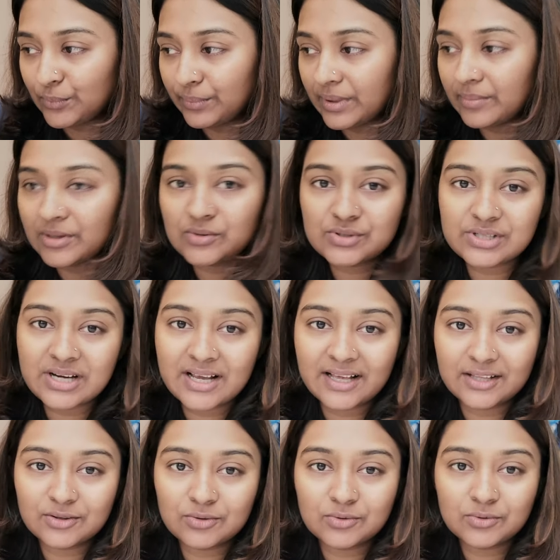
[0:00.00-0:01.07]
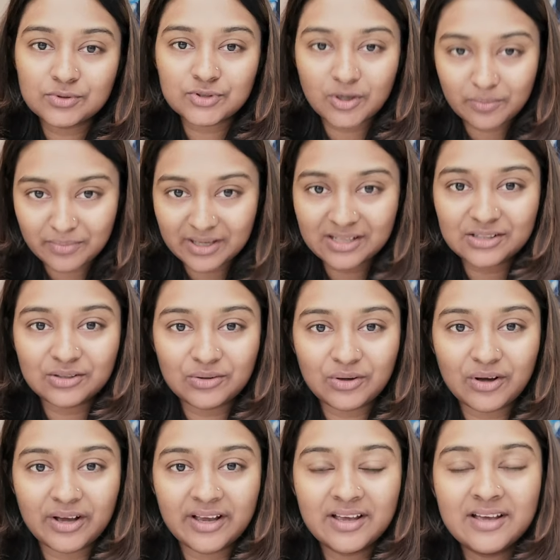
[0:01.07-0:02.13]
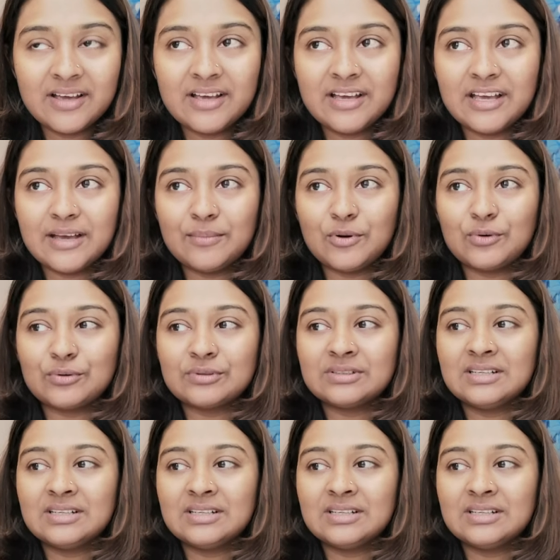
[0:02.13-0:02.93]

মেয়ে মানুষরা এত সম্মানিত হয় এবং